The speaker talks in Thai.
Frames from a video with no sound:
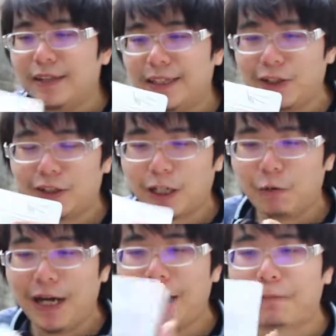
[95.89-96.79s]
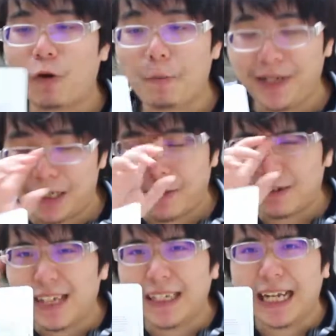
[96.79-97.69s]
แน่นอนครับว่าคู้ผลิตภัณฑ์
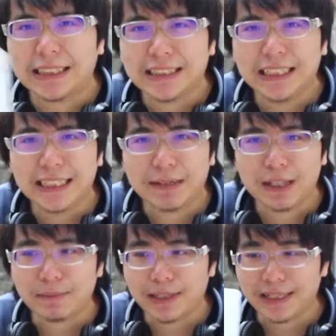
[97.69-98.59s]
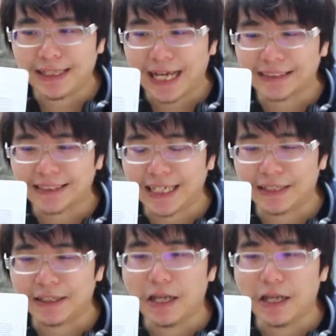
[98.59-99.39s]
ของทางลาเซอร์นะครับจะมีลายเซ็น